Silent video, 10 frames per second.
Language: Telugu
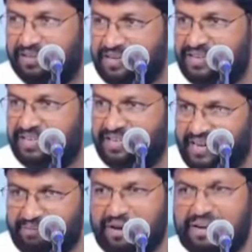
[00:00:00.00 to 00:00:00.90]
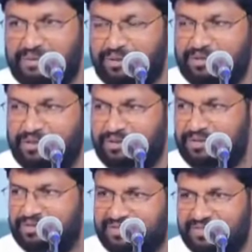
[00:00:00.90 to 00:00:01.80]
ఎంటర్ అయ్యి ఆ మ్యాటర్ మొత్తం
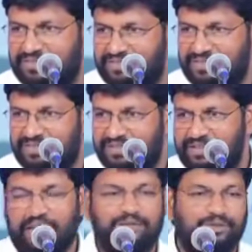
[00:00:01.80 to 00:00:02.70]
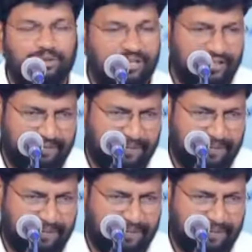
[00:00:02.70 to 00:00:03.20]
తెలుసుకొని